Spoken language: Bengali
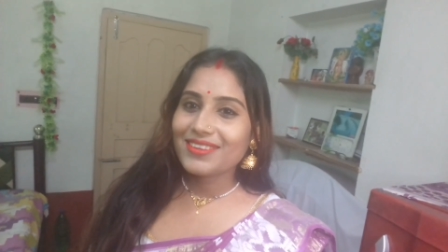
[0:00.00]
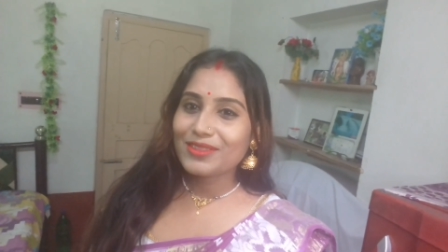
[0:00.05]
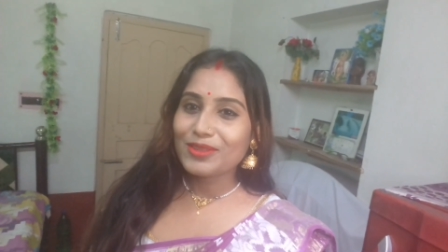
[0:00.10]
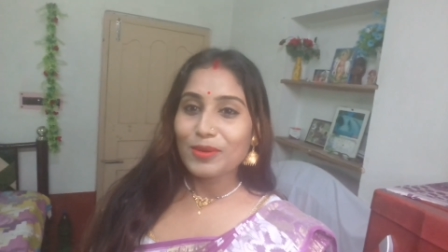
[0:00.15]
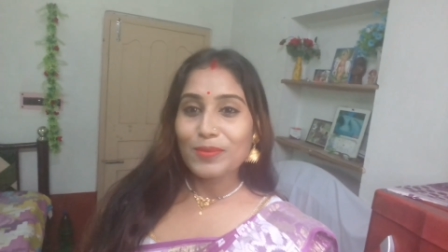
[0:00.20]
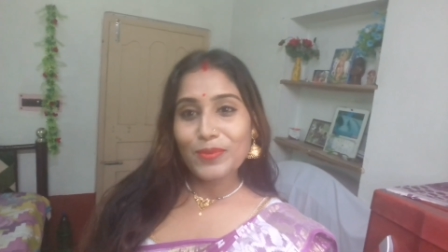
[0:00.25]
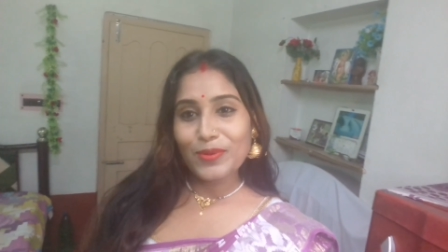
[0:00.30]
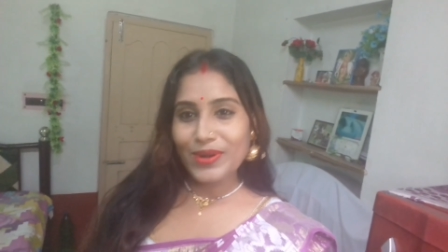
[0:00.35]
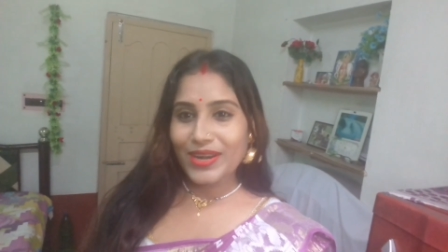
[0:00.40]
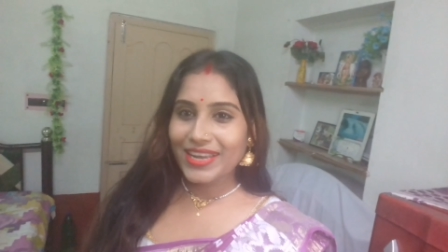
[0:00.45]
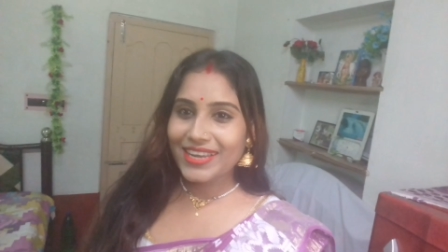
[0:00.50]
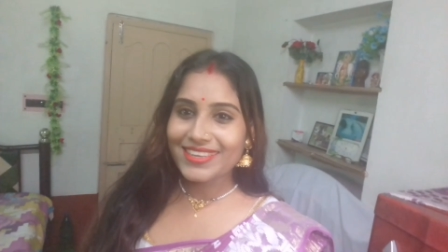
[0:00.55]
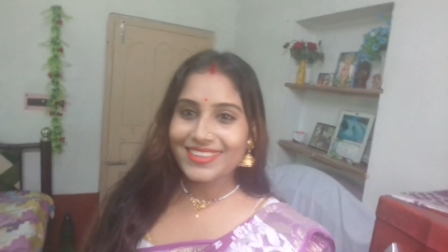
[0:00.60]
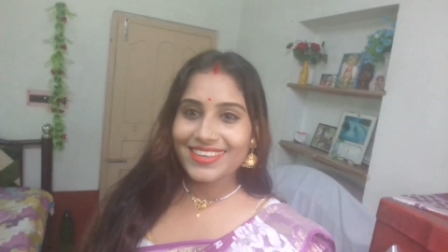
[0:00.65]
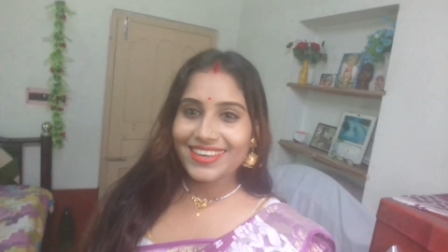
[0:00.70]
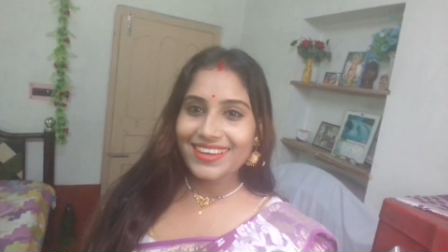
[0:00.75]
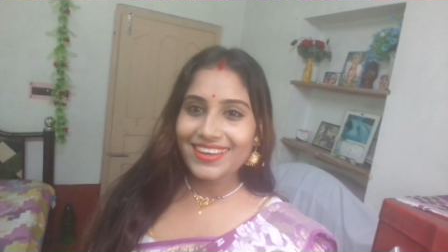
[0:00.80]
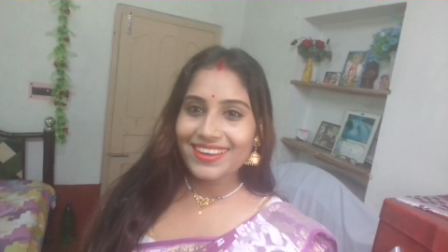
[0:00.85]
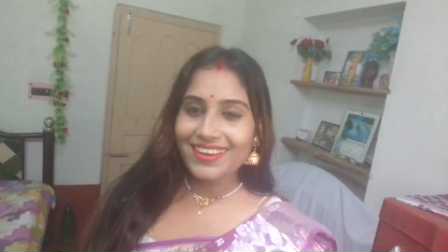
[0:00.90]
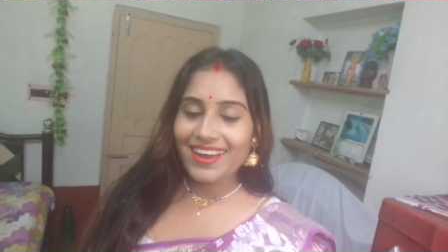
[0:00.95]
তো
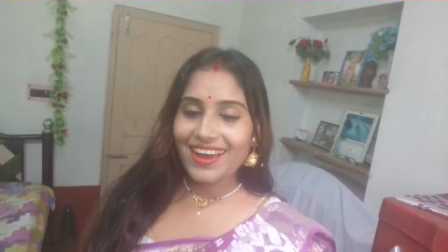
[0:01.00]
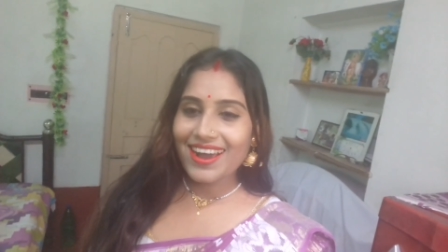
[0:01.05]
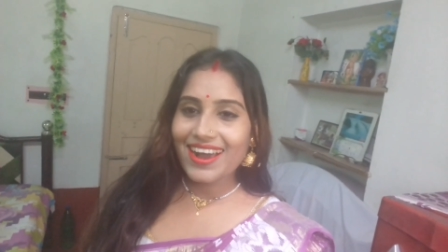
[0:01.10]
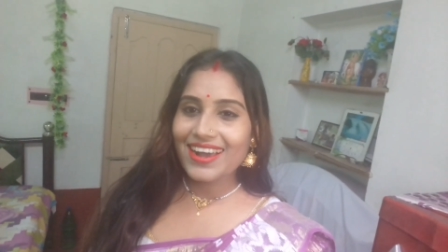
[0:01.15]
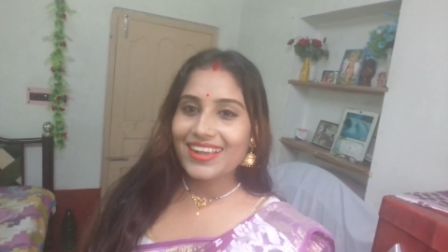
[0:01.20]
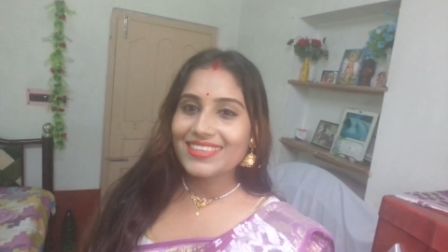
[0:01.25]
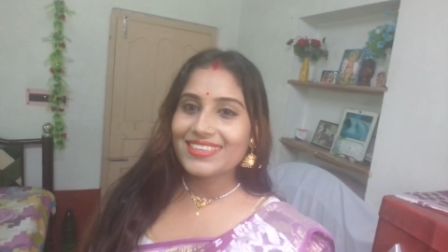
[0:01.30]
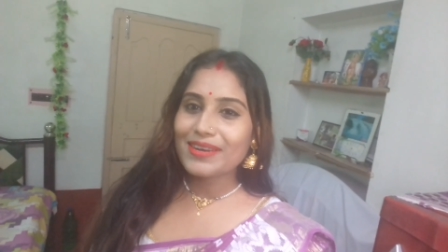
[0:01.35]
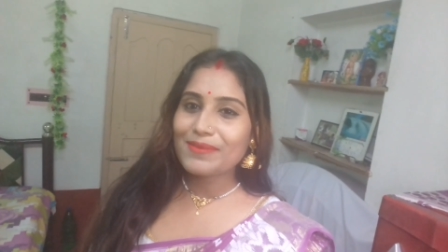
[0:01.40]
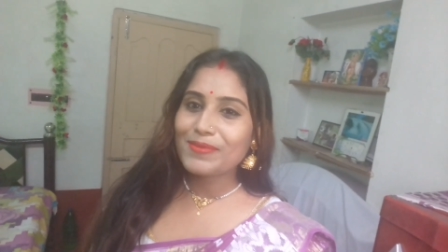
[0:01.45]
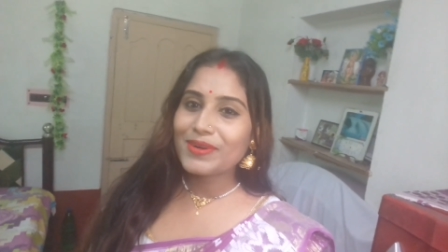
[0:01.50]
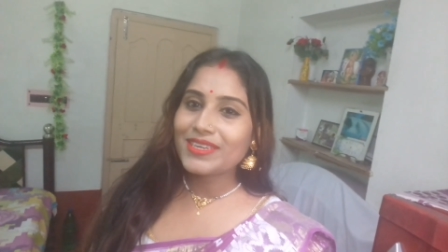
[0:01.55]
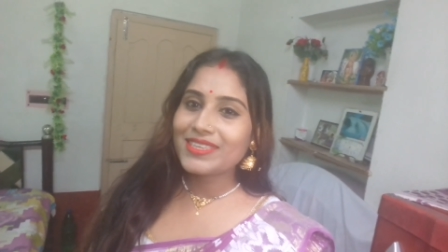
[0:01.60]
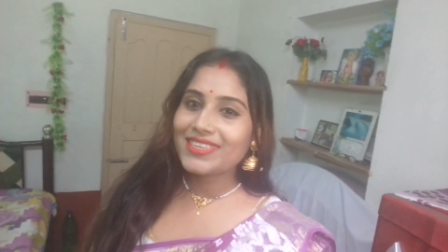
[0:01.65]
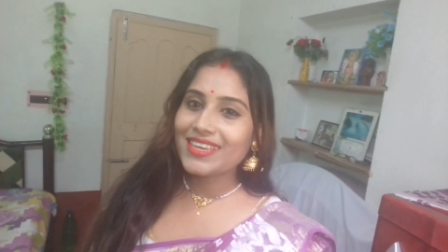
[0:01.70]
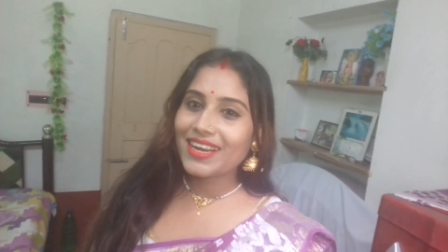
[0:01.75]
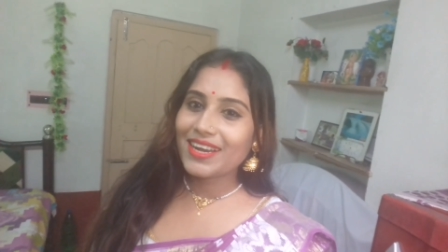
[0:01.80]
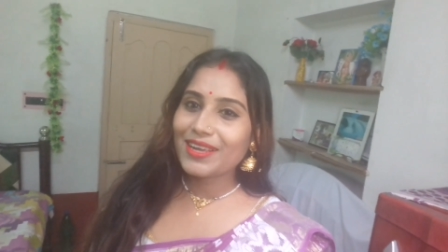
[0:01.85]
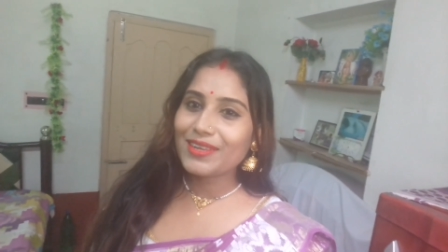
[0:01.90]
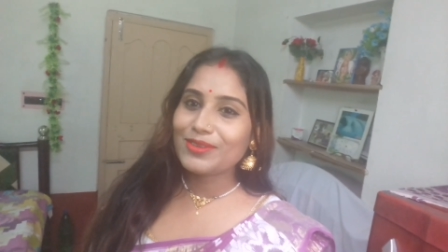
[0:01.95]
বলেই দিই আজ
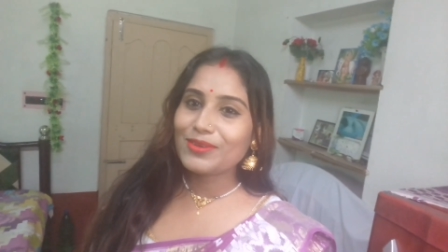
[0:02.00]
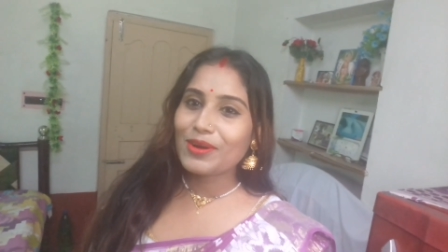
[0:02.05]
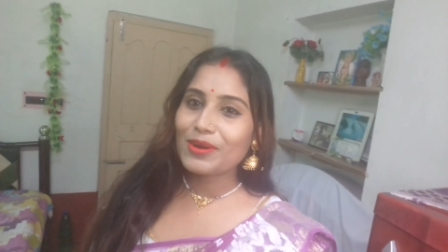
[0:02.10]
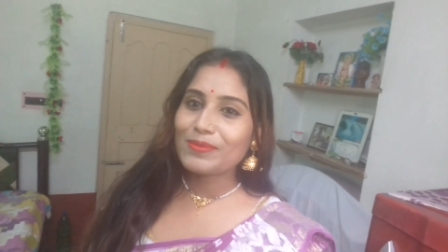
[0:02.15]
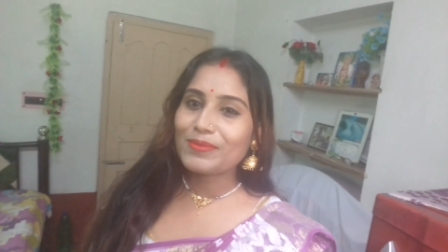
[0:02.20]
আমার ছেলের